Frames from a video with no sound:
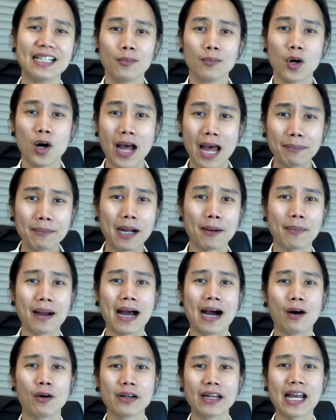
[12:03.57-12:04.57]
พอแอปขับ
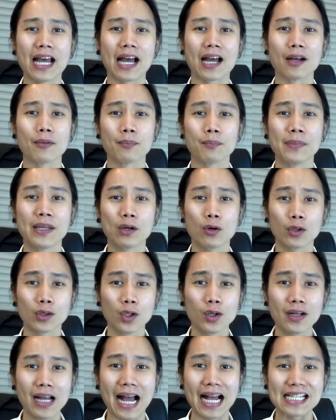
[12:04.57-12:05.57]
เฮาเนี่ยมีคน
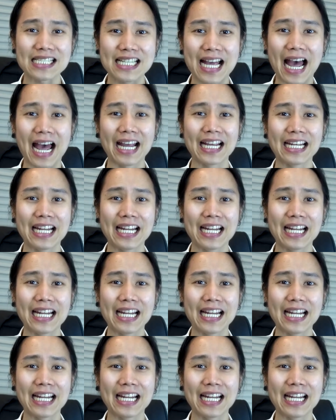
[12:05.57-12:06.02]
ต้องการใช้